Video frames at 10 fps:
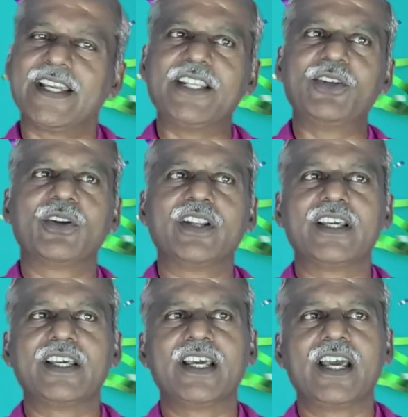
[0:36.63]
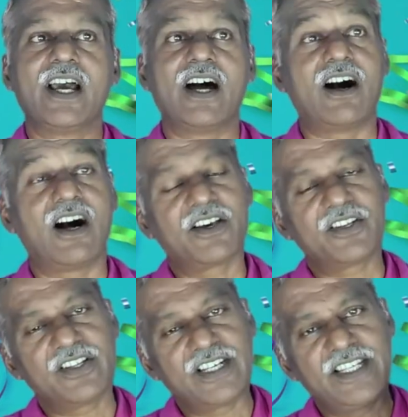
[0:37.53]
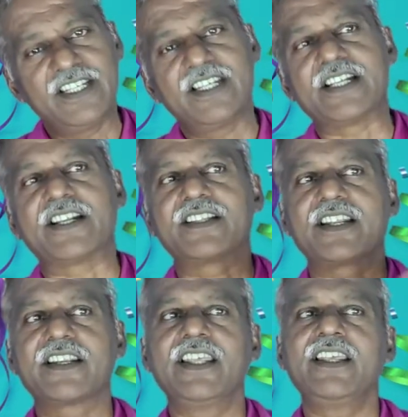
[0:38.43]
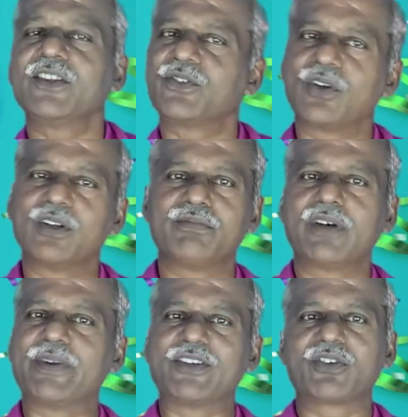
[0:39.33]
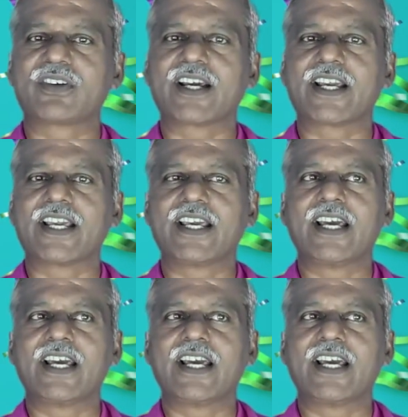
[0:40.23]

இன்னொன்று ஆறுரிலின் இடதன்னை சொல்லும் அப்படின்னு சொல்கிறாங்க